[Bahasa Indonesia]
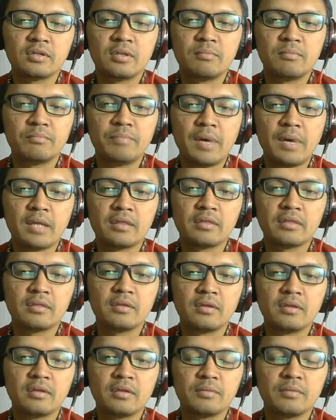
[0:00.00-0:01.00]
tempat
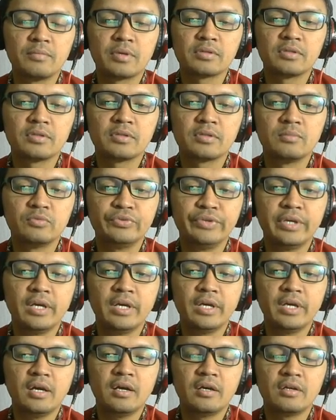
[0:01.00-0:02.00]

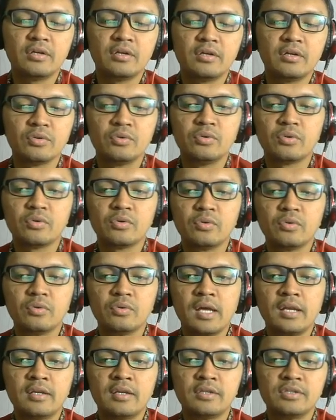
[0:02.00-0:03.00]
bertemunya guru
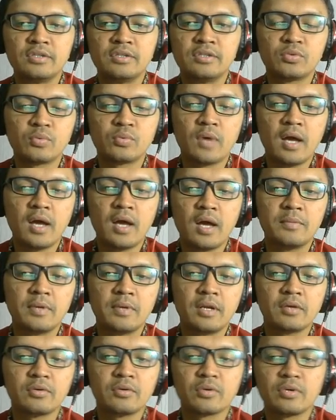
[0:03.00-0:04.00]
dan siswa di
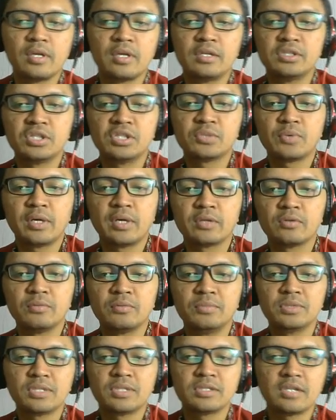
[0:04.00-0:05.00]
mana guru dan siswa
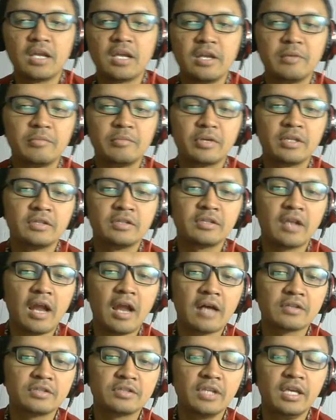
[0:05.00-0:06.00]
itu bisa saling
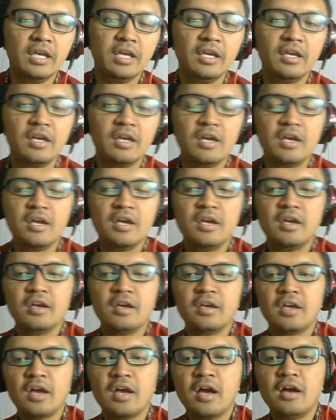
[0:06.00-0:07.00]
berinteraksi
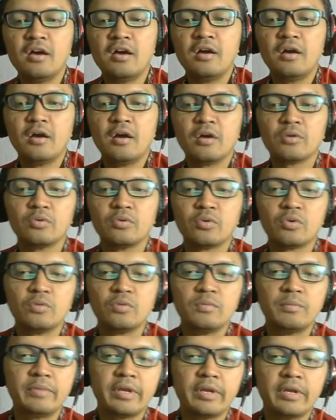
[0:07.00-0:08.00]
ya.
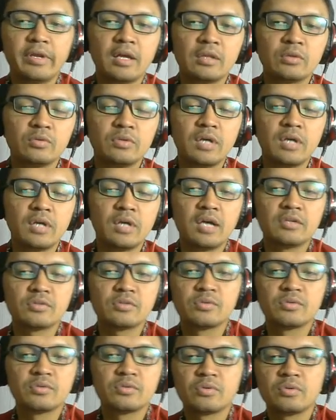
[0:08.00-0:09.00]
Guru memberikan
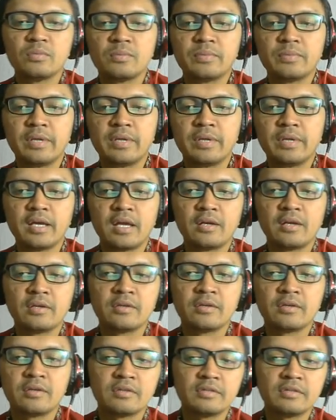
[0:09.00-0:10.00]
tugas, guru
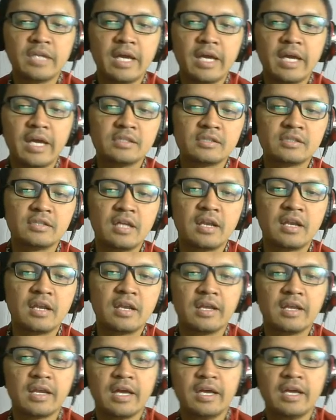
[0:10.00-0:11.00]
memberikan tes dan
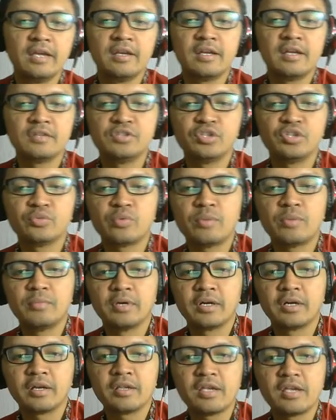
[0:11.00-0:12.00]
lain-lain dan siswa
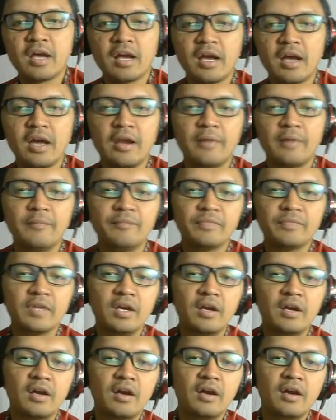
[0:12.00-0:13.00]
mengerjakan.
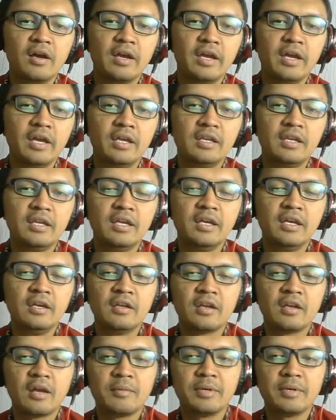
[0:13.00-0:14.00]

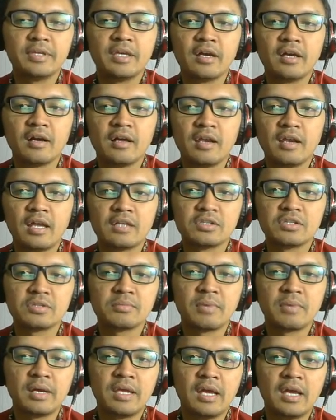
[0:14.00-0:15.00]
Ini namanya kelas
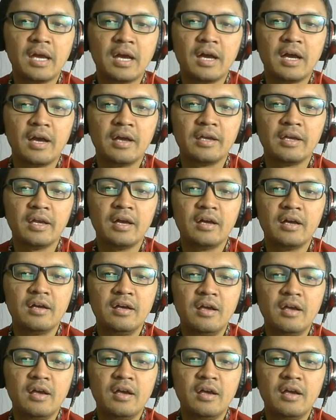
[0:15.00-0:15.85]
maya ya.